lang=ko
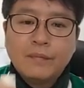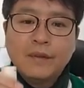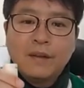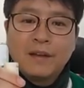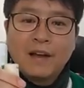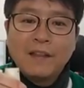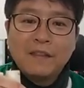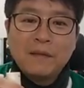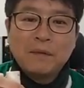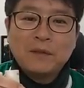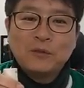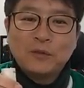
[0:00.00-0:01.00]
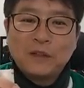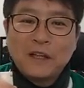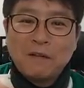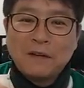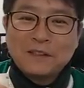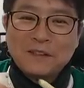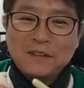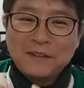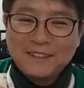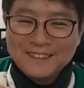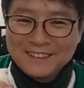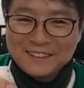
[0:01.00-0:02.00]
네, 안내 방송이 나와서
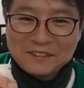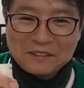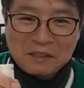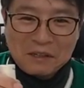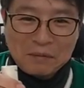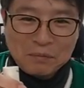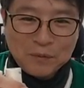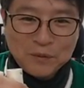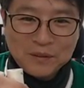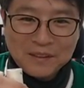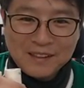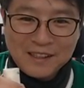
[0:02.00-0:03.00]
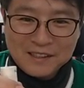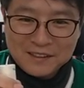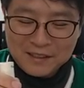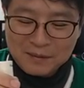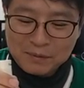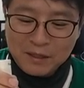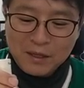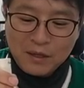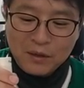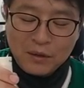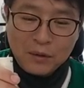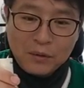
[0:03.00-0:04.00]
잠깐 멈췄다 다시 전합.
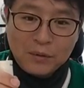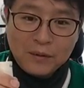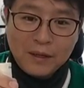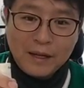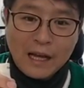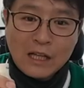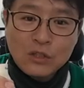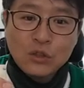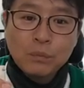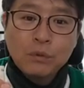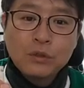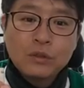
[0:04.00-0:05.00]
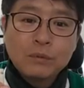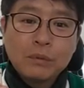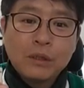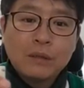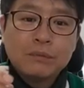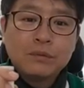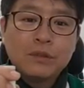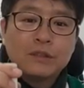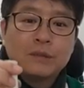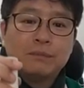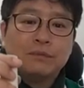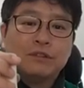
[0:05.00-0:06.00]
여기가 안쪽 복숭뼈가
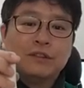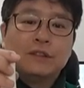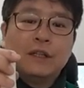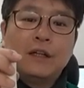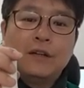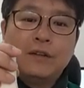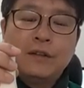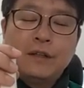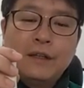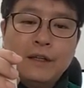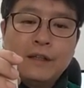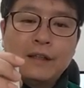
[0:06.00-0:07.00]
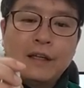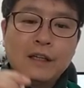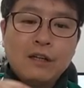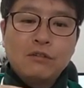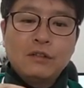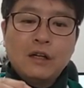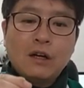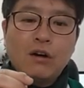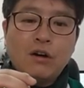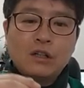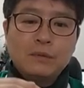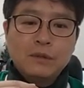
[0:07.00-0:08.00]
부러진 분들이에요. 대개 우리가
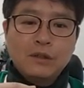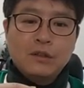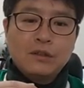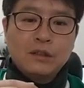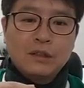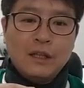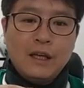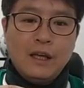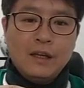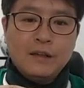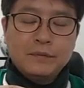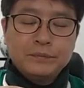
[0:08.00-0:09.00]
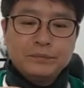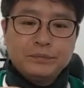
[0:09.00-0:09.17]
걸음을 걸을 때